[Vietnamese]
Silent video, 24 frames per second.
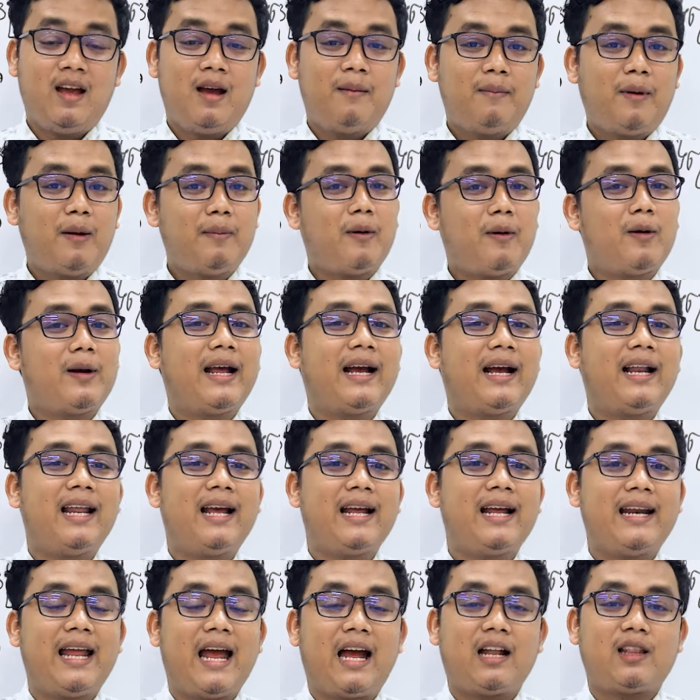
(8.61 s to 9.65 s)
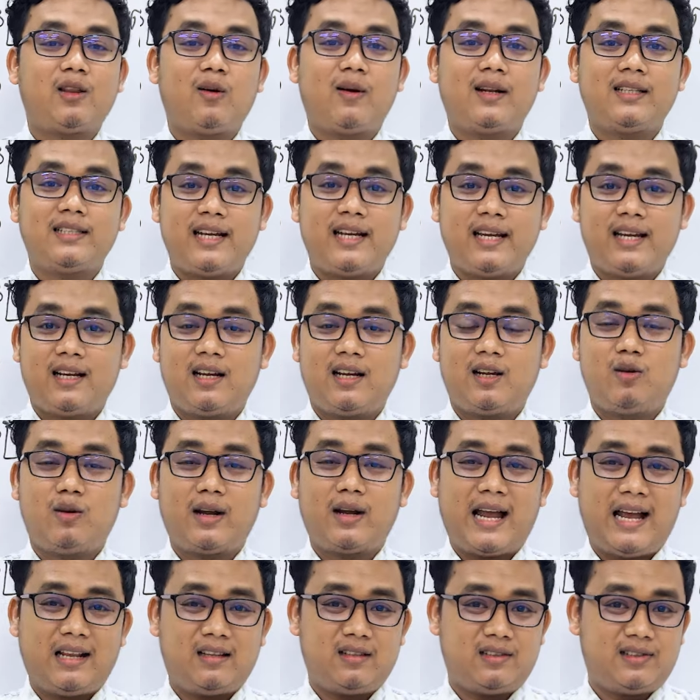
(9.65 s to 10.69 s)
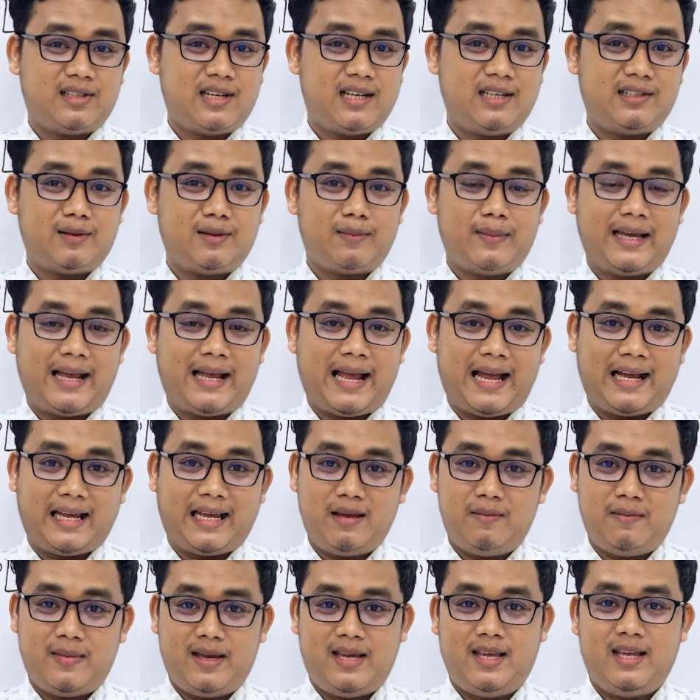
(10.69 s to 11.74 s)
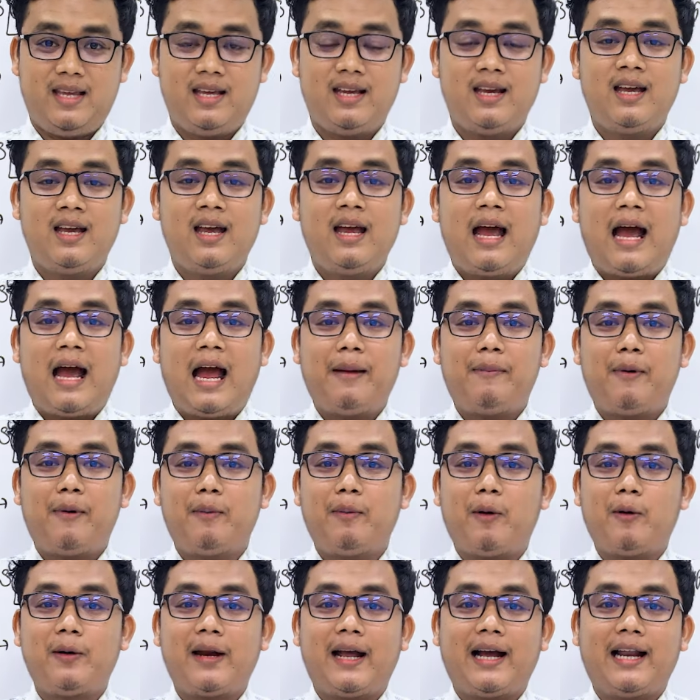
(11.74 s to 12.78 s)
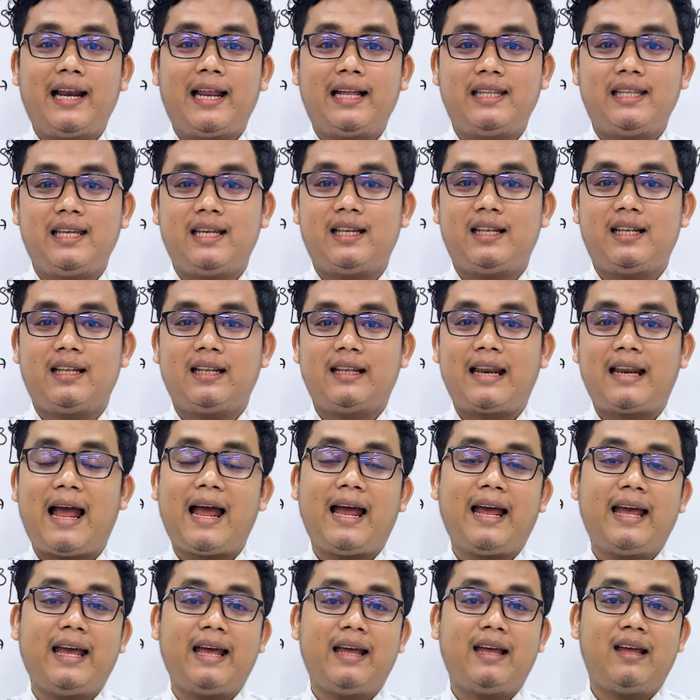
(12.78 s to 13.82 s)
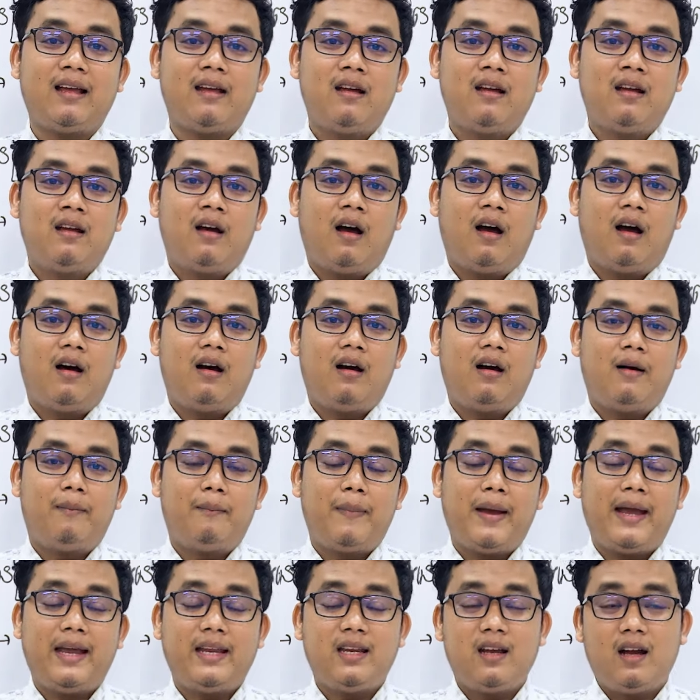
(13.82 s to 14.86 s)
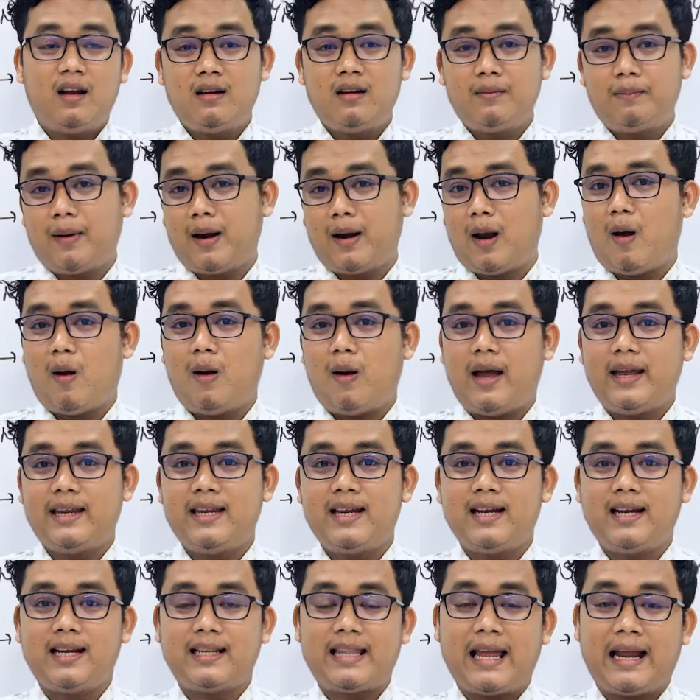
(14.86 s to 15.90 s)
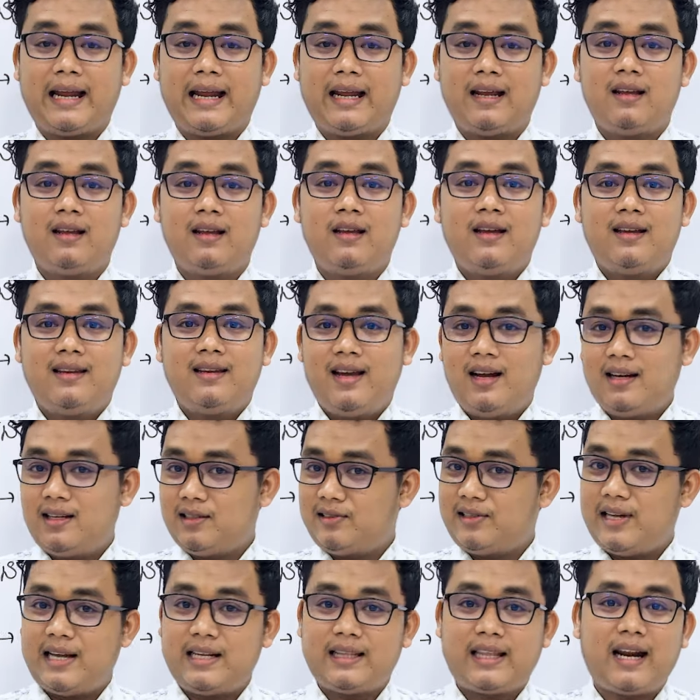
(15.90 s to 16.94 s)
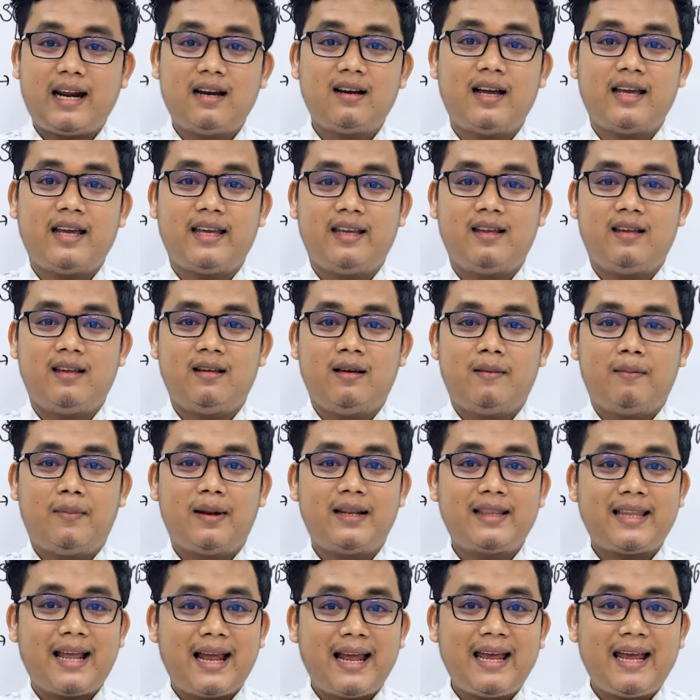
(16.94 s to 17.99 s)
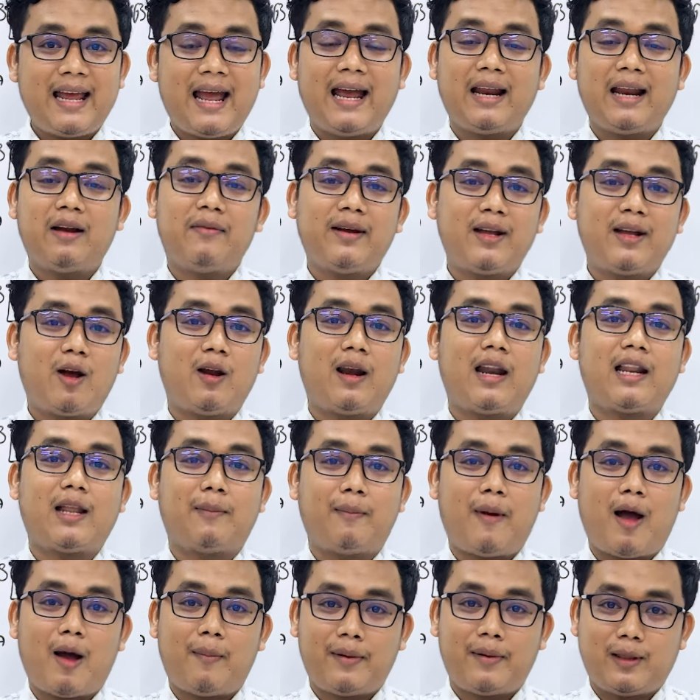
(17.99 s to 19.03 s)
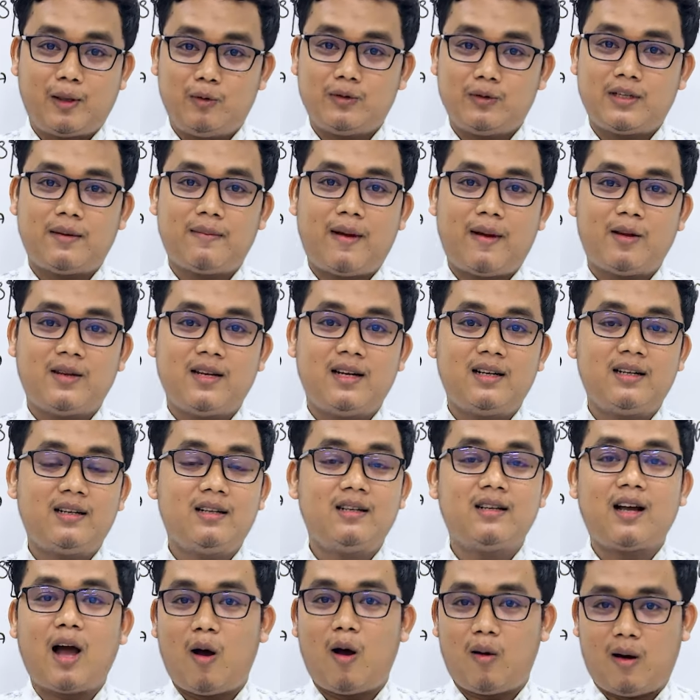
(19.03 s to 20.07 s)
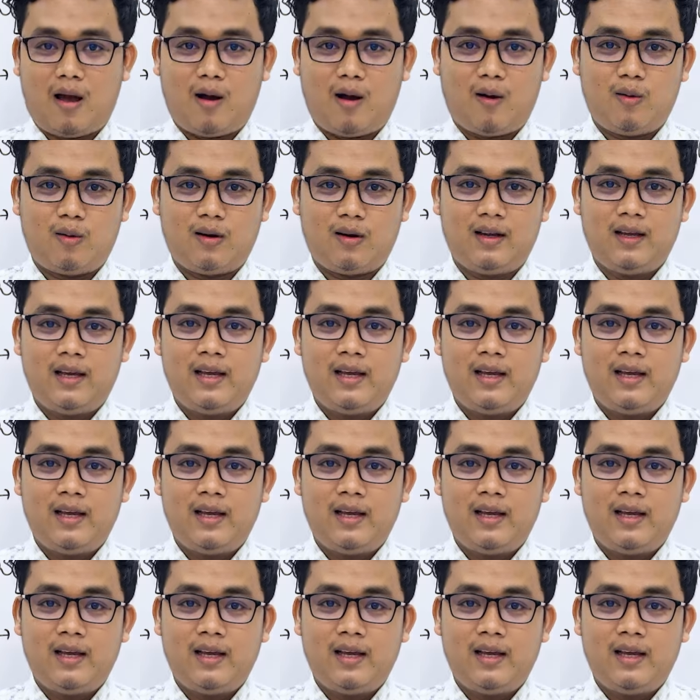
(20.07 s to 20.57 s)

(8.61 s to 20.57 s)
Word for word: Phần phần này khác để toàn chơi, thường ca từ xe mấy ca kỳ mỉ. Hai phần phần này khác tiết đại ở pe dương phần lõng ấy dương cái thang dương từ xe tới ấy. Phần đấy hai đứa bay còn là tập hợp và tụ trên mau dương cứ khâu là hồn.